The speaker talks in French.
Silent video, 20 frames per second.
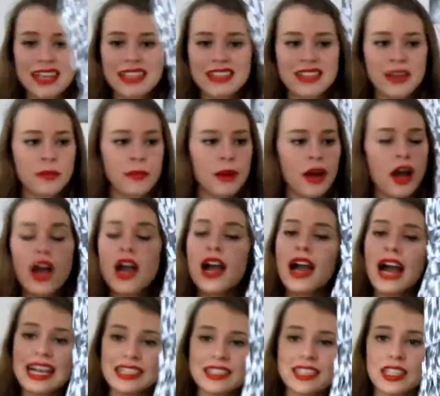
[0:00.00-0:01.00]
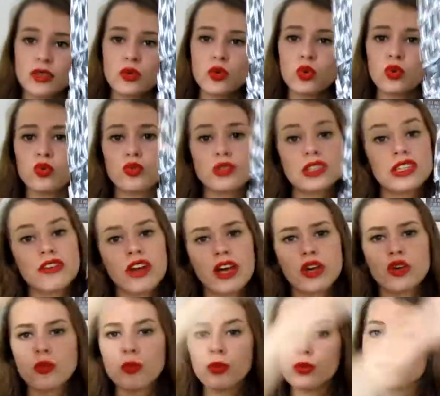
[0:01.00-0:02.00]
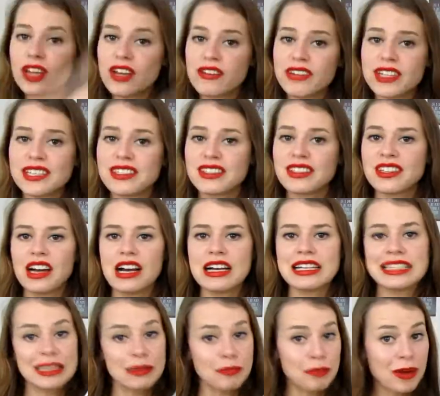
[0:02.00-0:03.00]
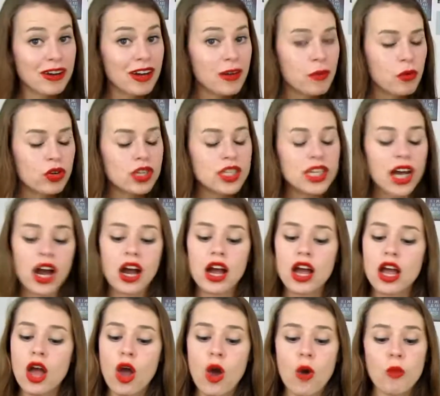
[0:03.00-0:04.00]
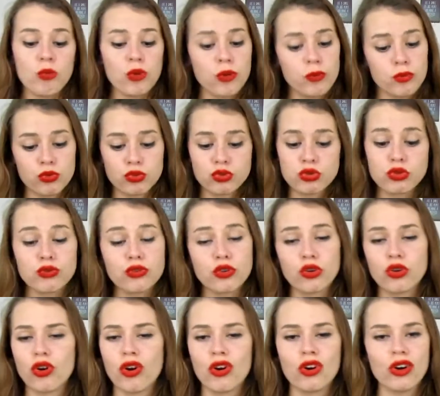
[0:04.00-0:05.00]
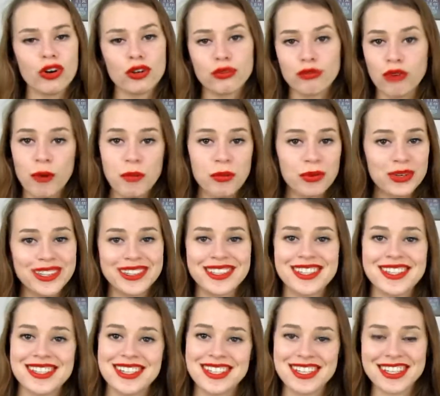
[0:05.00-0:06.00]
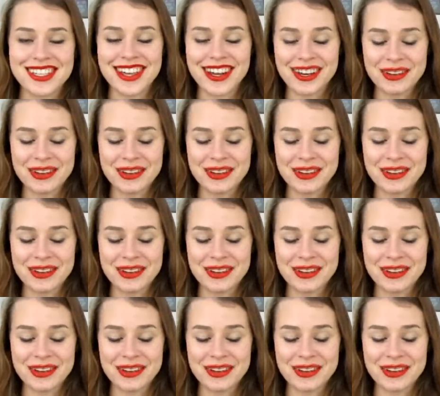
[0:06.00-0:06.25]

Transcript: sympa, assez court. Donc c'est vrai que pour le travail, etc., c'est pas vraiment le cas. Mais bon, je trouve que encore une fois, pour l'été, c'est génial.